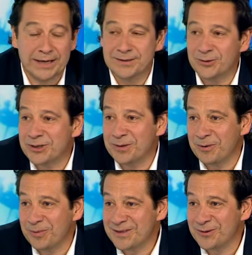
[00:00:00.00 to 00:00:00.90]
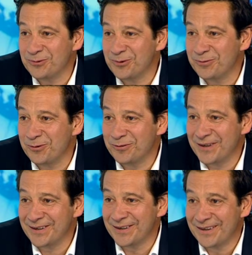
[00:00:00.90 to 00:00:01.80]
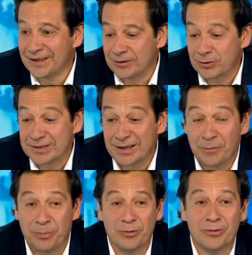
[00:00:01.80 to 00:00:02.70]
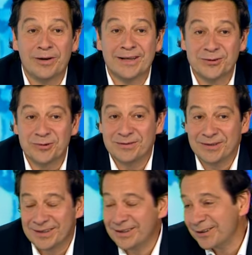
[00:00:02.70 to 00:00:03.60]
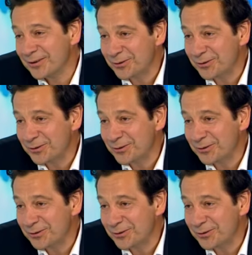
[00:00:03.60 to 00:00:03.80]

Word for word: 15 ans que je n'étais pas passé aux Nuits de Fourvière. Donc c'est un peu l'exclusivité